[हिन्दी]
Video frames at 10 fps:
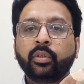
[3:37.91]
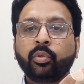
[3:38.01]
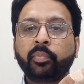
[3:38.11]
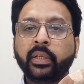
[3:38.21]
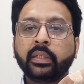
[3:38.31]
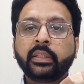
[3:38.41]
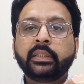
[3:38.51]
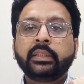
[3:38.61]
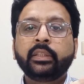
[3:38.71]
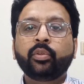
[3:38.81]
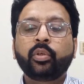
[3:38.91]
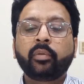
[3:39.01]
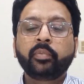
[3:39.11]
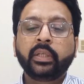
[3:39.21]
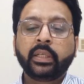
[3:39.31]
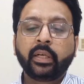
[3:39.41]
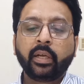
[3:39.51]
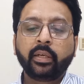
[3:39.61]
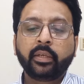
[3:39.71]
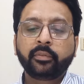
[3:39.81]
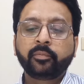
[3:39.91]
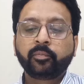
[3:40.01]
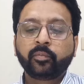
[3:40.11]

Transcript: तो फिर अंदर से चीज़ों का आपने निकालना है